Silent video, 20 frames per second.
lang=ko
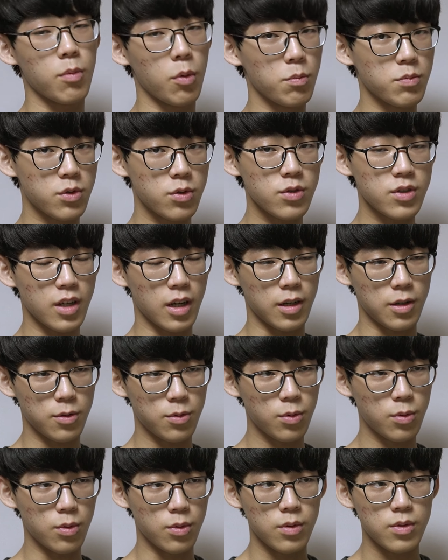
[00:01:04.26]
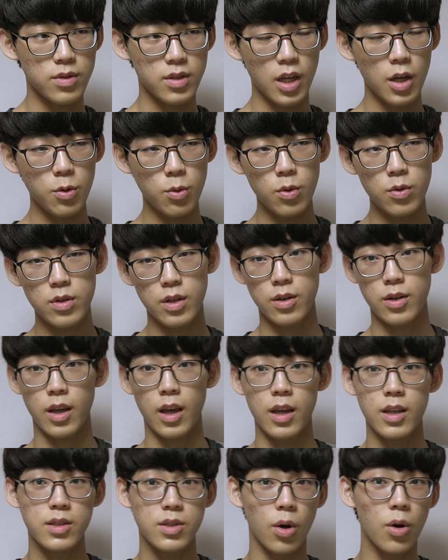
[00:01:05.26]
멈추지 않고 새로운
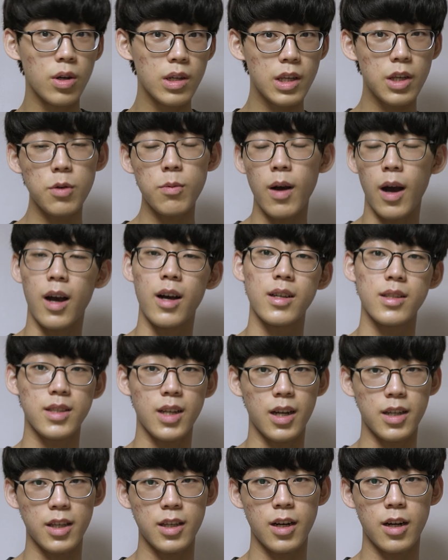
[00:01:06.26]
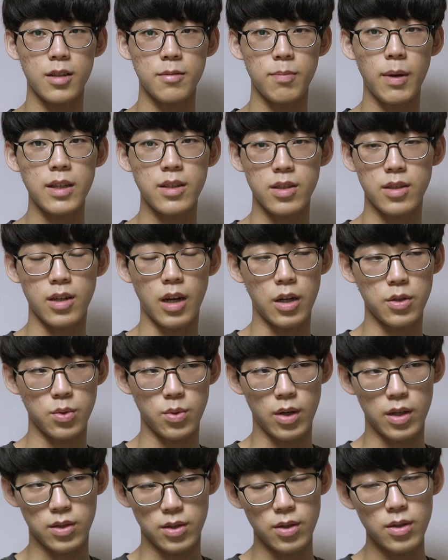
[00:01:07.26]
이렇게 전기와 자기라는 파트를
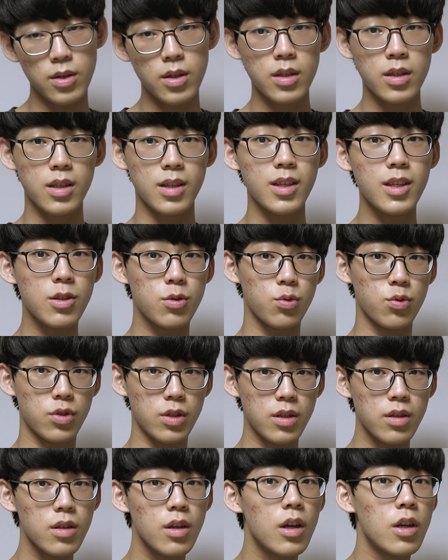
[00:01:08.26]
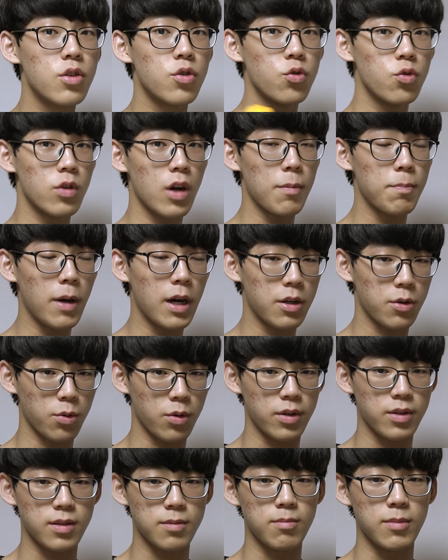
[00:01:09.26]
가져와서 이 둘을
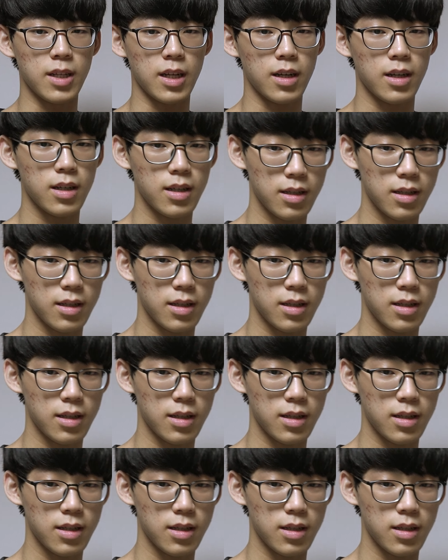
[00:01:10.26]
융합하려고 했습니다.